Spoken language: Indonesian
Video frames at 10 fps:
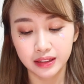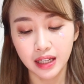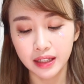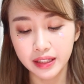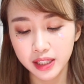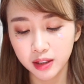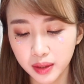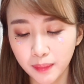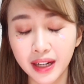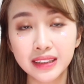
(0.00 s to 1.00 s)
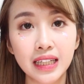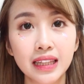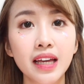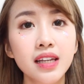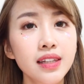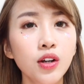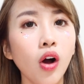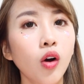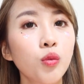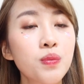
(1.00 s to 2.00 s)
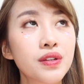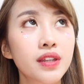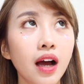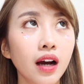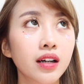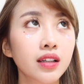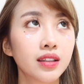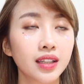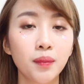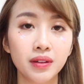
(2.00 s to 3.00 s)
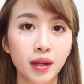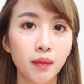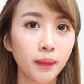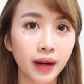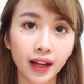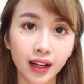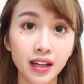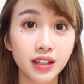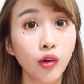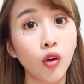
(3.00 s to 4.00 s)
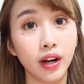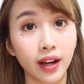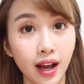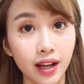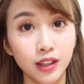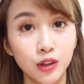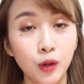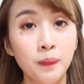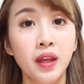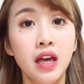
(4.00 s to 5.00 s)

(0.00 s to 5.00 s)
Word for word: Jadi gimana ceritanya sih kok aku bisa kerja sama sama mereka di Korea gitu.